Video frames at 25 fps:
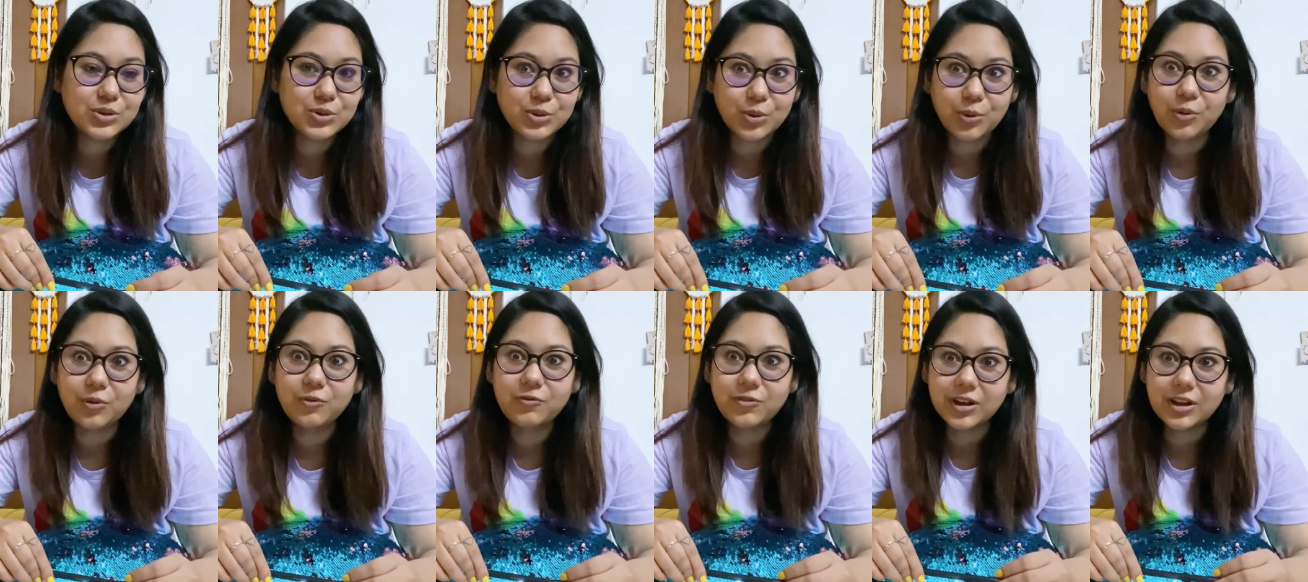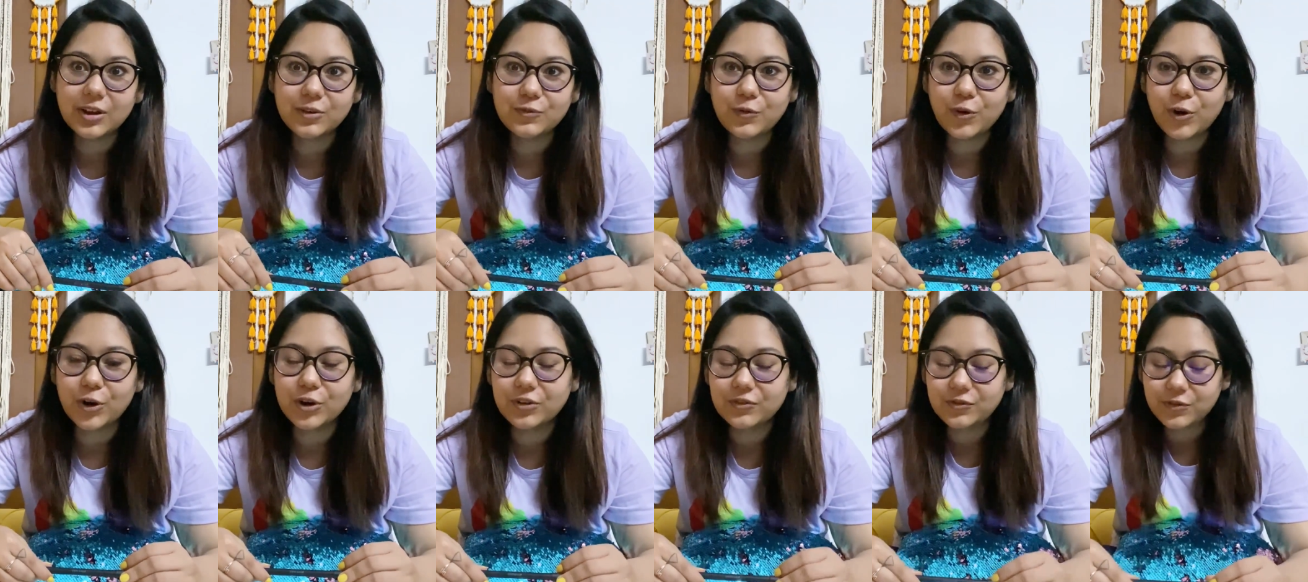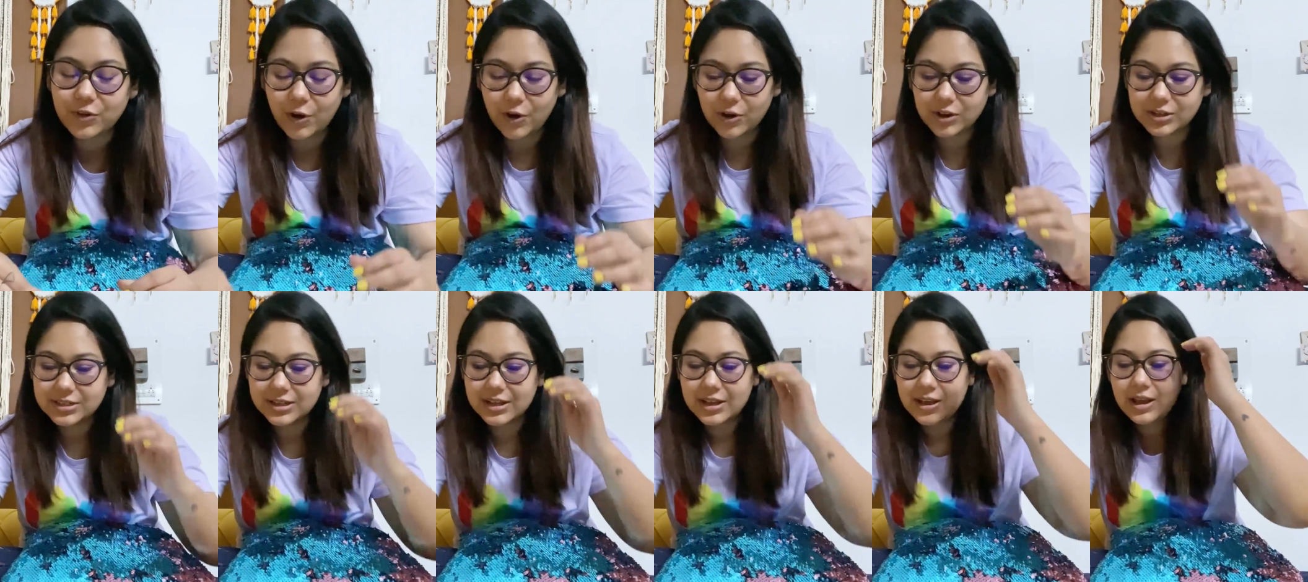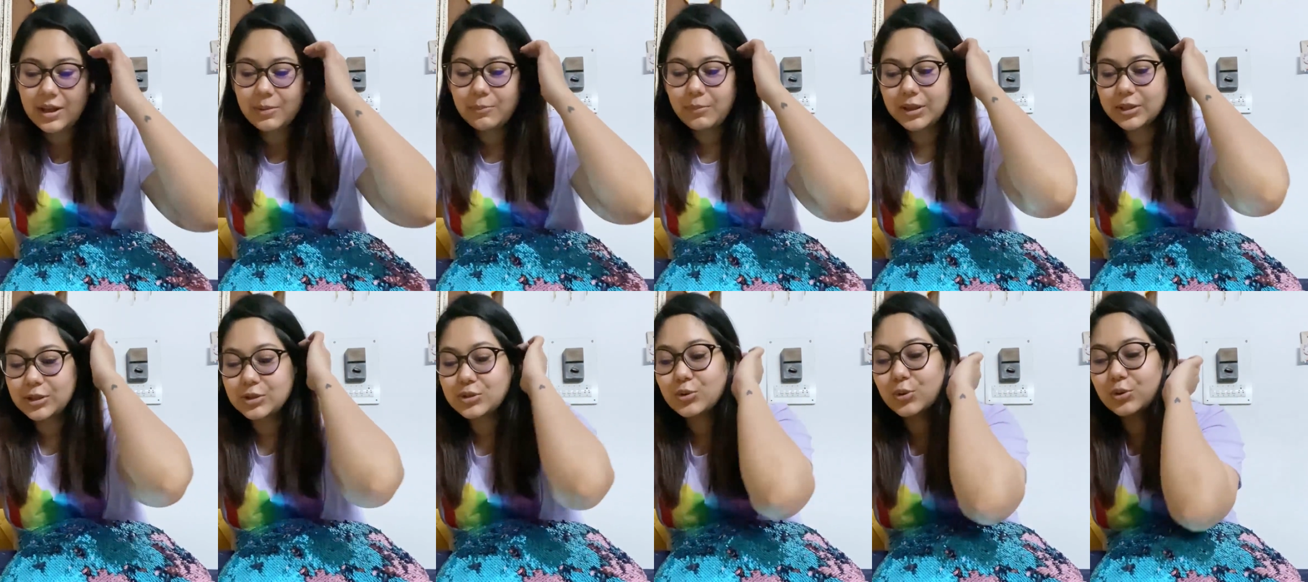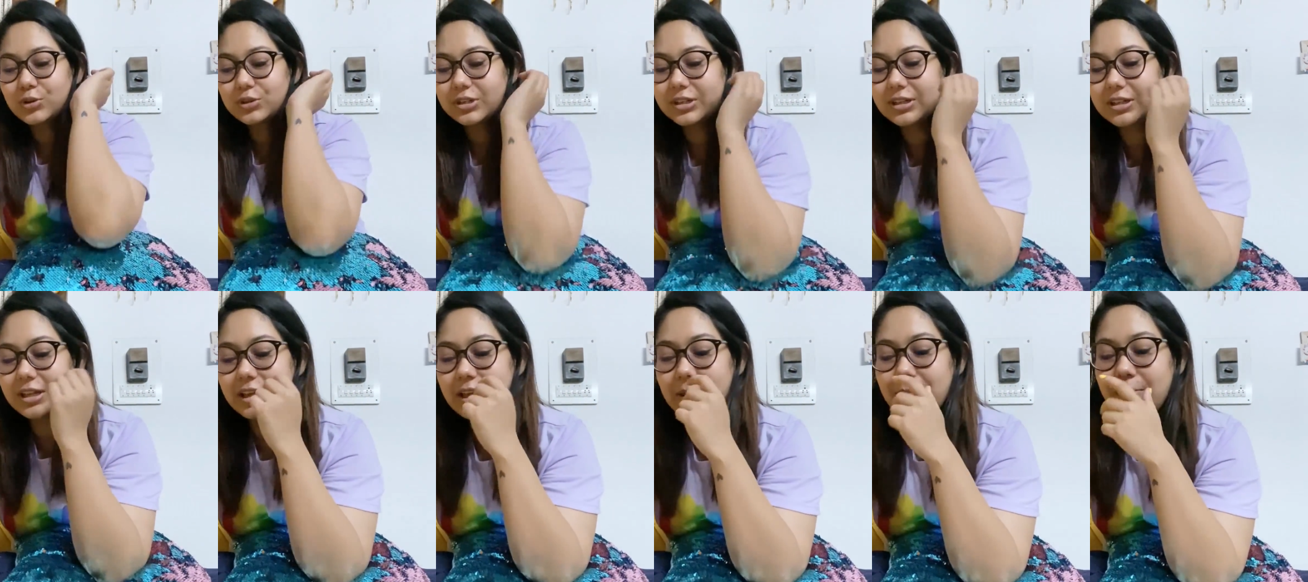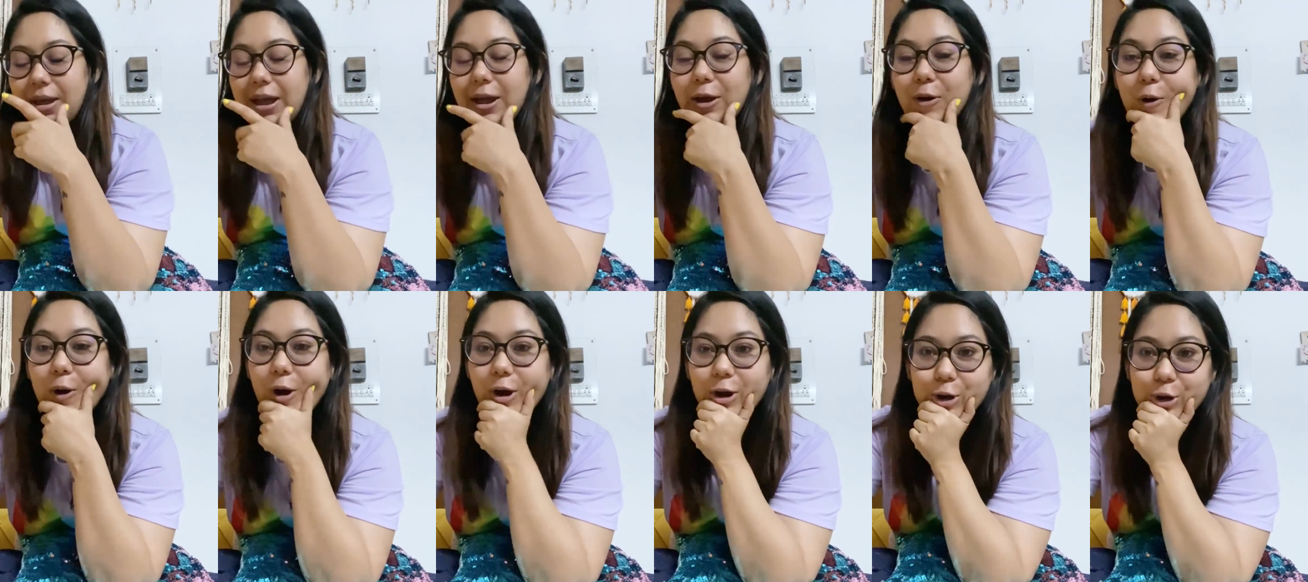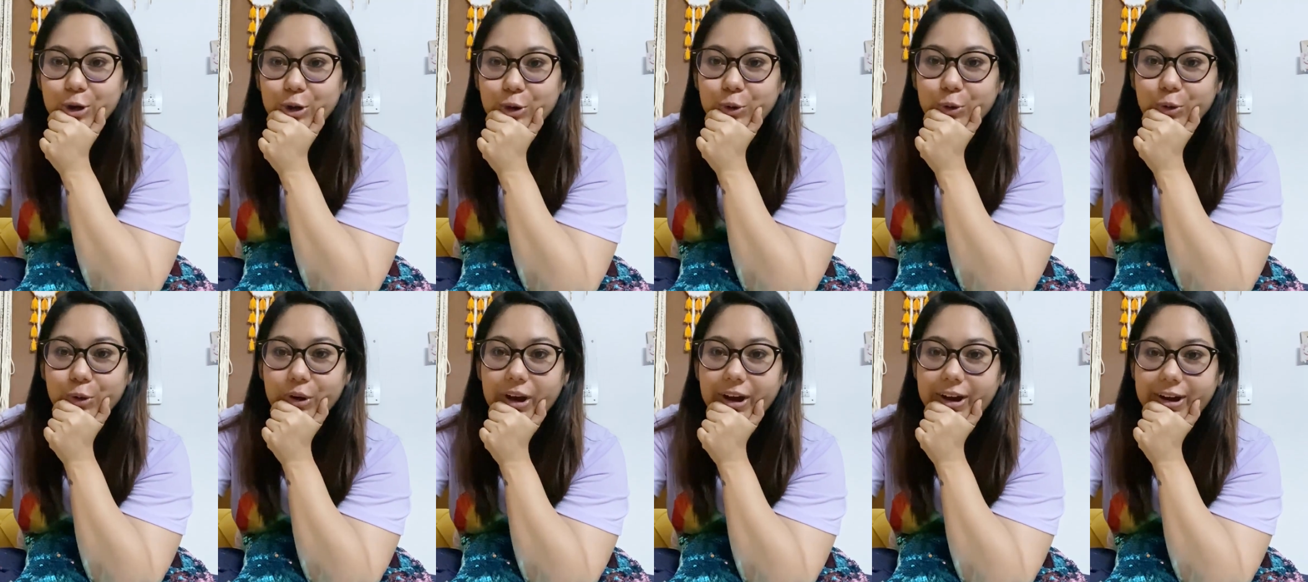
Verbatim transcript: सो फ्रिकन फॉन्ड ऑफ डॉग्स मैं तो सोच रही थी कि मैं एक और न्यू